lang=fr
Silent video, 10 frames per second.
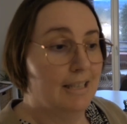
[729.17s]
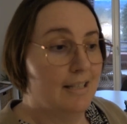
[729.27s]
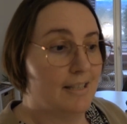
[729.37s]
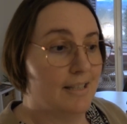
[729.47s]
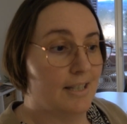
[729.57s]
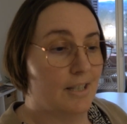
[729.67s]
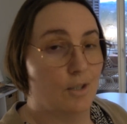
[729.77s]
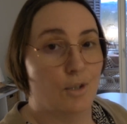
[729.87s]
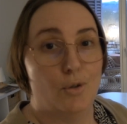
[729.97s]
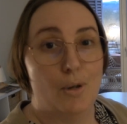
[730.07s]
C'est
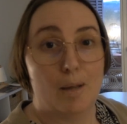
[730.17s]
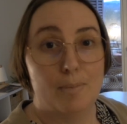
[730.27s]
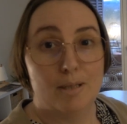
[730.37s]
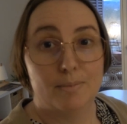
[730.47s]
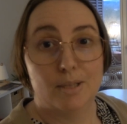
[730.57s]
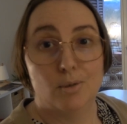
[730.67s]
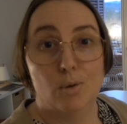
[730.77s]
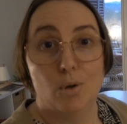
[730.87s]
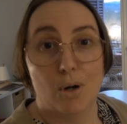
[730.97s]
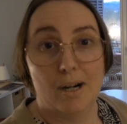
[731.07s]
euh, le Airbnb de
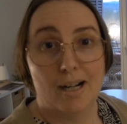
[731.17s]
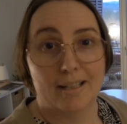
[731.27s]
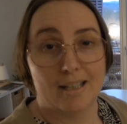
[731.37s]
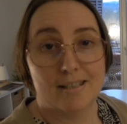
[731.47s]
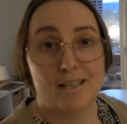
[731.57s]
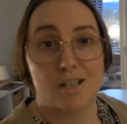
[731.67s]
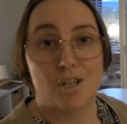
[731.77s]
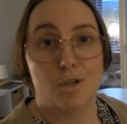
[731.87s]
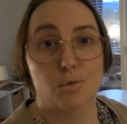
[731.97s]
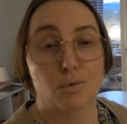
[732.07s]
Laura à
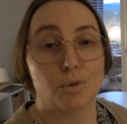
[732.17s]
Casteljaloux.